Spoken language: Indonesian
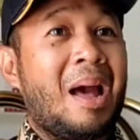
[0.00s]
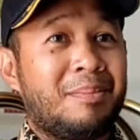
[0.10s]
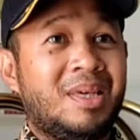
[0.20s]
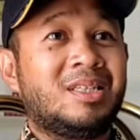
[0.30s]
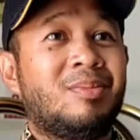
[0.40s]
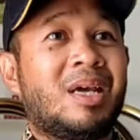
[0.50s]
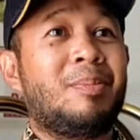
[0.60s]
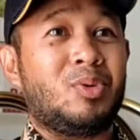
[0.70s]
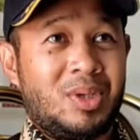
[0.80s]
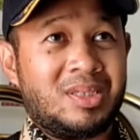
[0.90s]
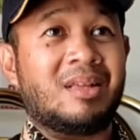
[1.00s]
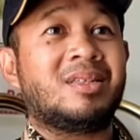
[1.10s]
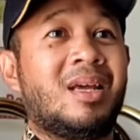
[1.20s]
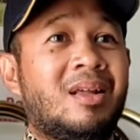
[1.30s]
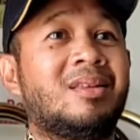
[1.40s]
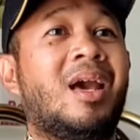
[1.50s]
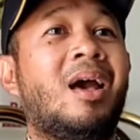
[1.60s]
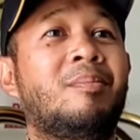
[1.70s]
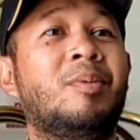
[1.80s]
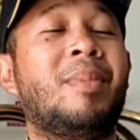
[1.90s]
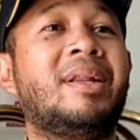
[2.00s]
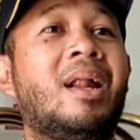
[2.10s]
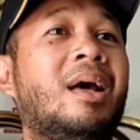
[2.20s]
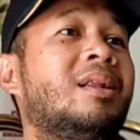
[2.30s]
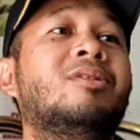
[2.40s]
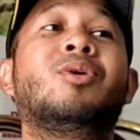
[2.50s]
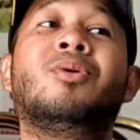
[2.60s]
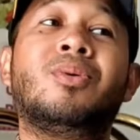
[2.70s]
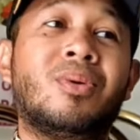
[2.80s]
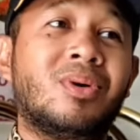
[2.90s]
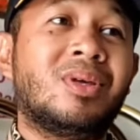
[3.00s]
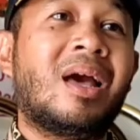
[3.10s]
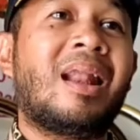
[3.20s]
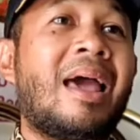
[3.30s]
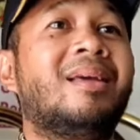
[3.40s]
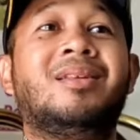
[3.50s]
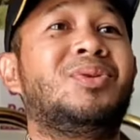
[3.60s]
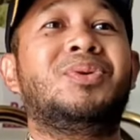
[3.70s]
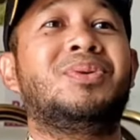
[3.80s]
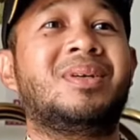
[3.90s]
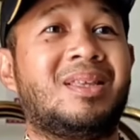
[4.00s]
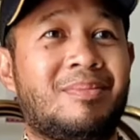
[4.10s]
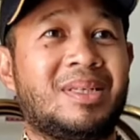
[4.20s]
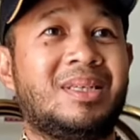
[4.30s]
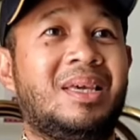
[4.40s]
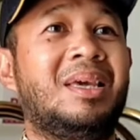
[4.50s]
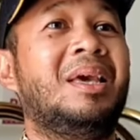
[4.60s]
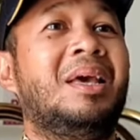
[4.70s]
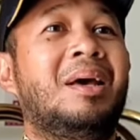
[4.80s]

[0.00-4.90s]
kami sebagai petugas lansia nanti yang akan membadalkan atau yang lain itu kita masih